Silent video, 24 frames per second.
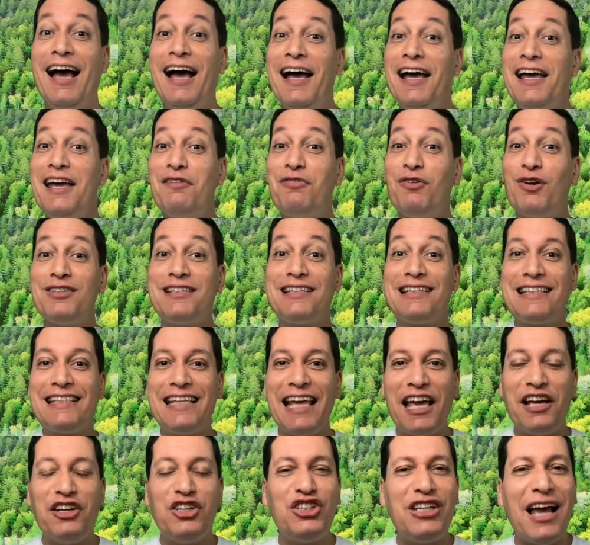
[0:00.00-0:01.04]
E
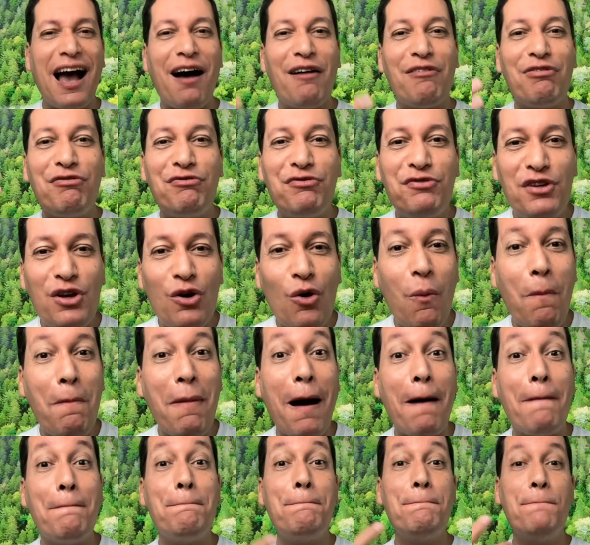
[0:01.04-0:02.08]
você já viu
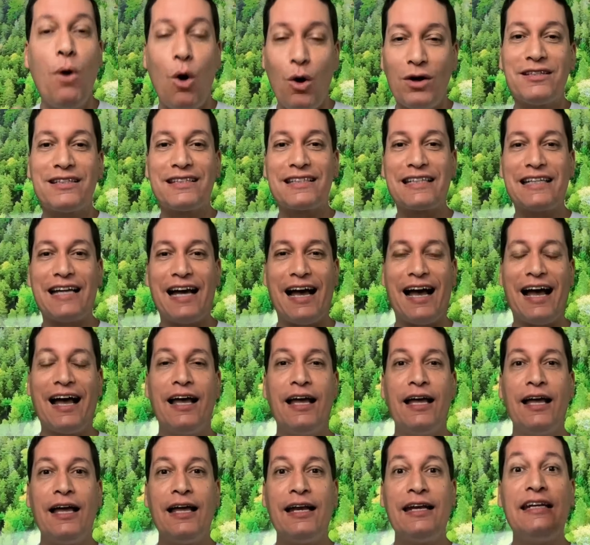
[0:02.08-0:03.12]
uma mosca
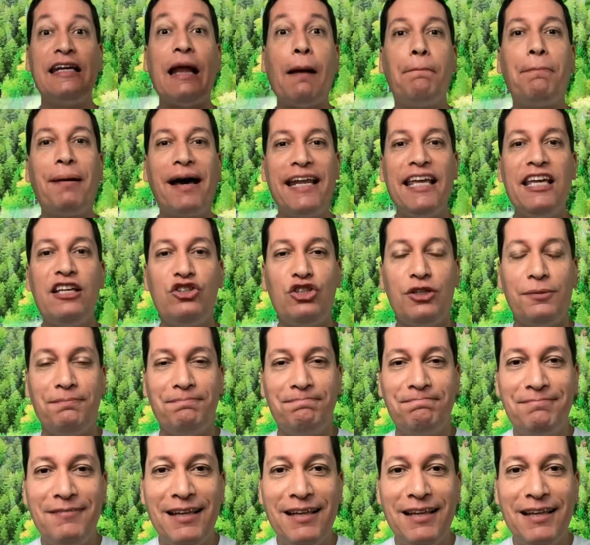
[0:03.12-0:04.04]
na parede?